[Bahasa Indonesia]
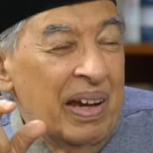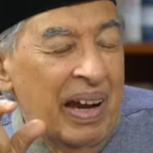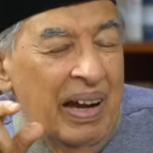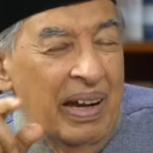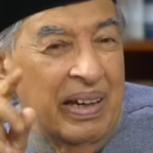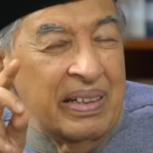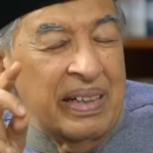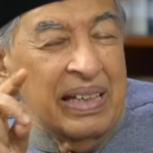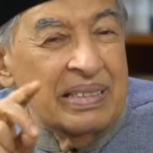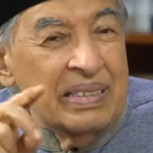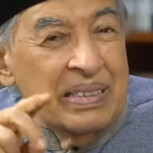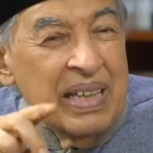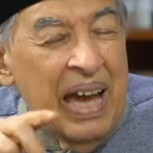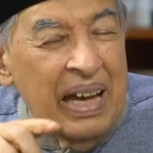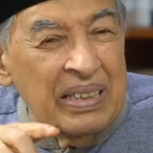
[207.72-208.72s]
Nah, dan
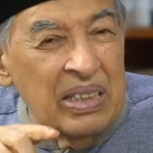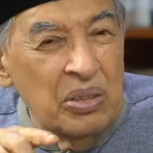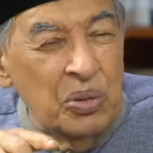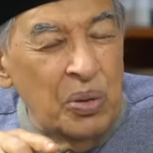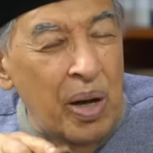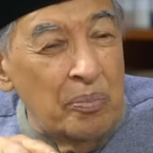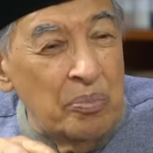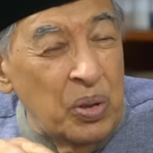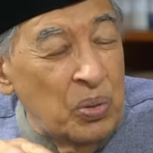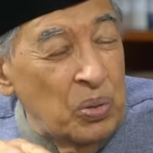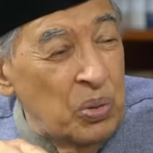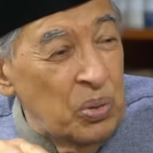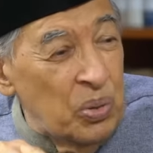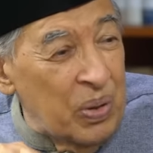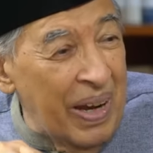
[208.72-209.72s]
sejarah juga
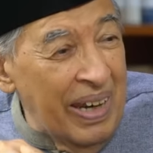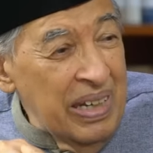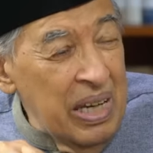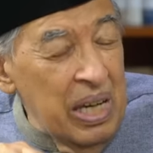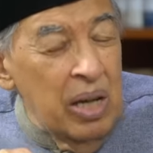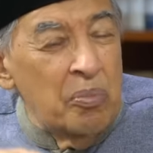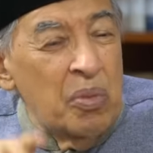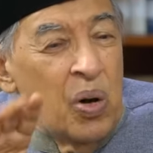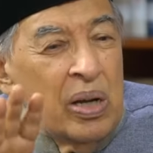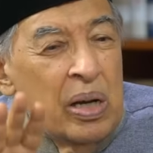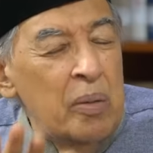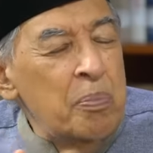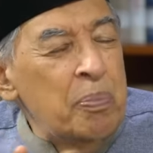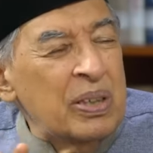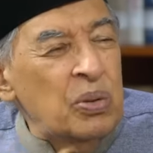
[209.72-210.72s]
menunjukkan bahwa
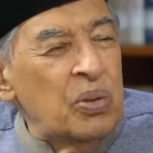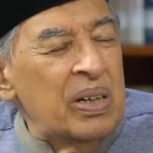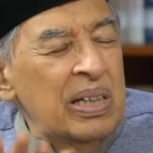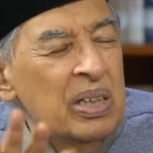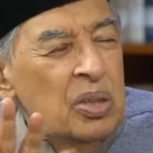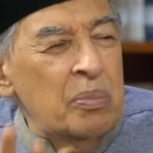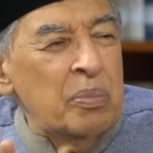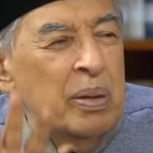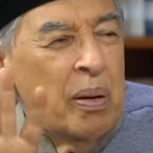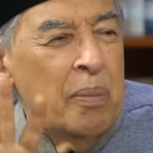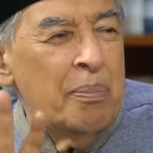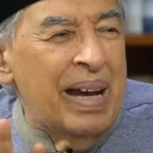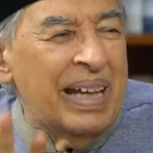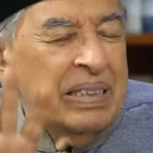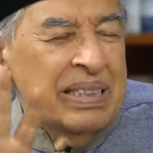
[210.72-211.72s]
keempat orang itu memang
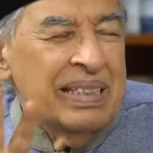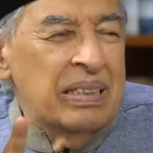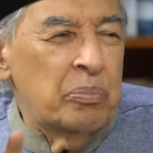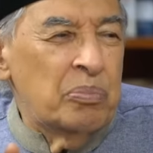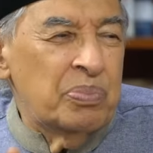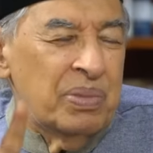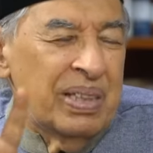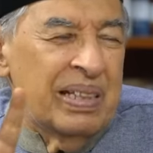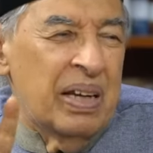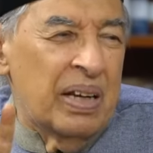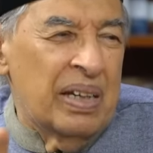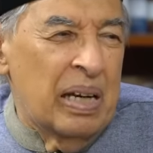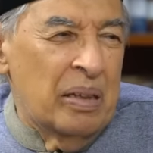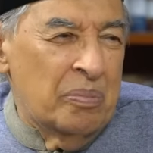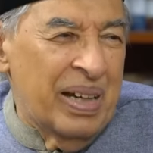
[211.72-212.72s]
mati
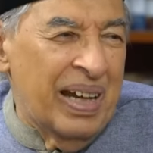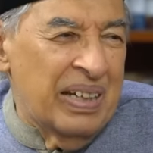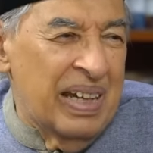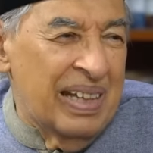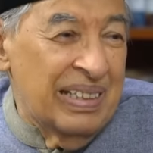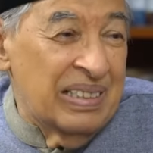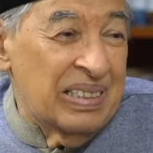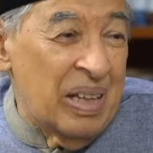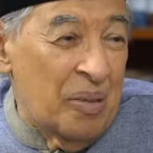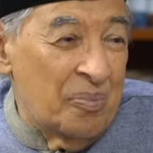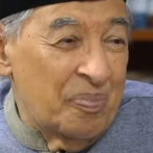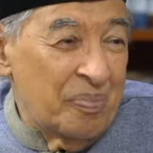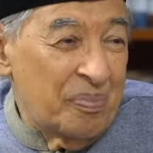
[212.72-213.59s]
tidak dalam keadaan Islam.